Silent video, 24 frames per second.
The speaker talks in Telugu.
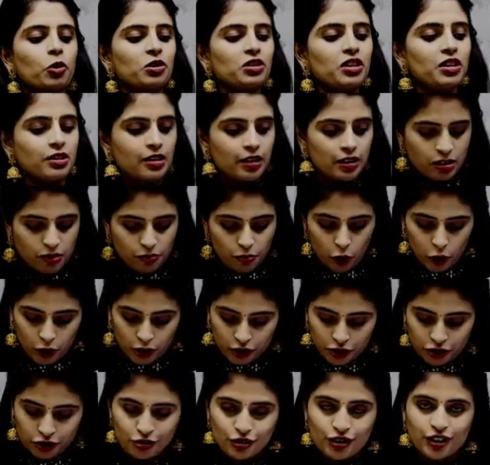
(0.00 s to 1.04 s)
బోత్ ద సైడ్స్
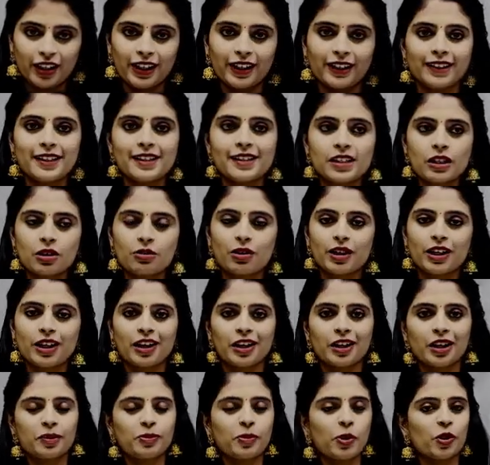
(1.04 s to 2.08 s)
బార్డర్ చూసేయండి సిల్వర్
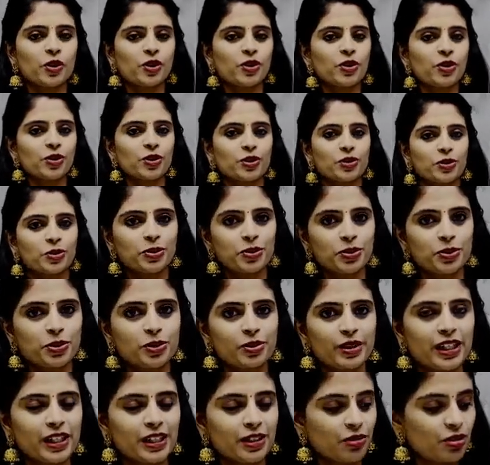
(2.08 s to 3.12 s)
కడ్డీ బార్డర్ ఒక టూ టు
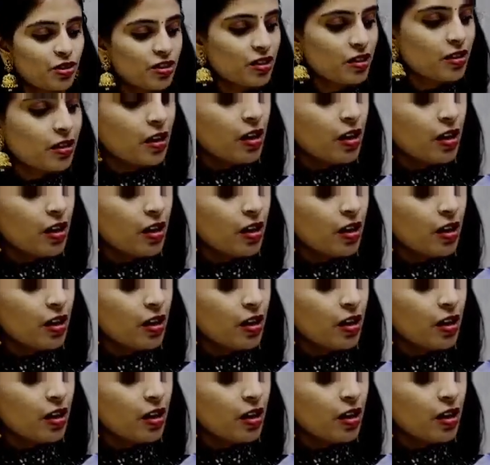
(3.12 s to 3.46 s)
త్రీ ఇంచెస్